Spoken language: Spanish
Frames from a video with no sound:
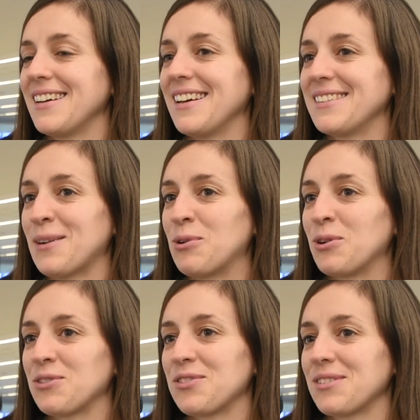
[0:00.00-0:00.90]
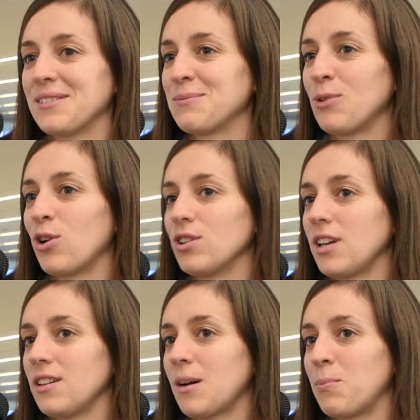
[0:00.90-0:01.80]
Eh, estamos muy
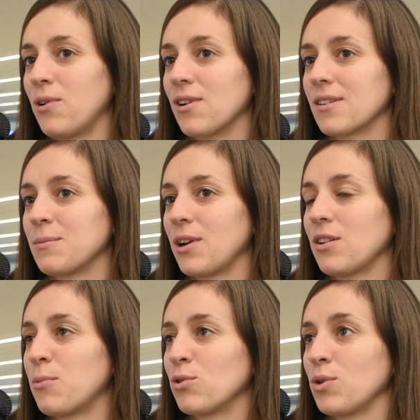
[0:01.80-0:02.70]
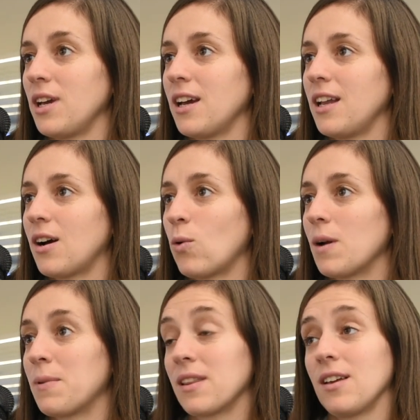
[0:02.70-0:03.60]
contentas por, esta oportunidad de ir a
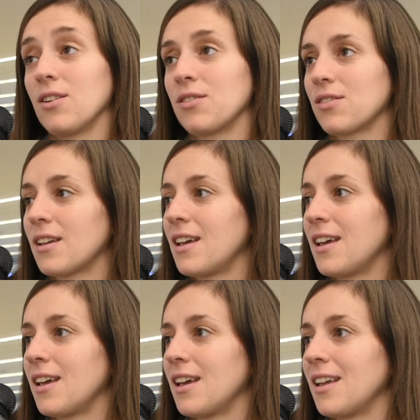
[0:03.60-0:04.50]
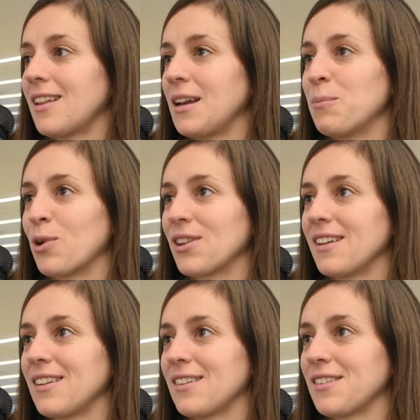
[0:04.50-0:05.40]
jugar partidos tan
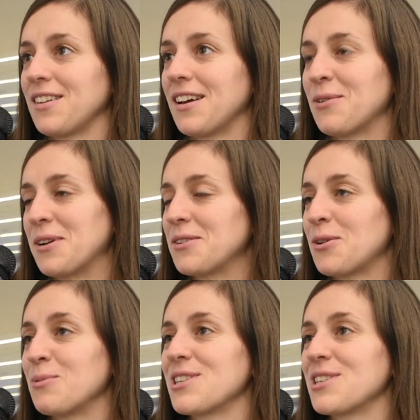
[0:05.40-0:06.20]
importantes, así que bueno, con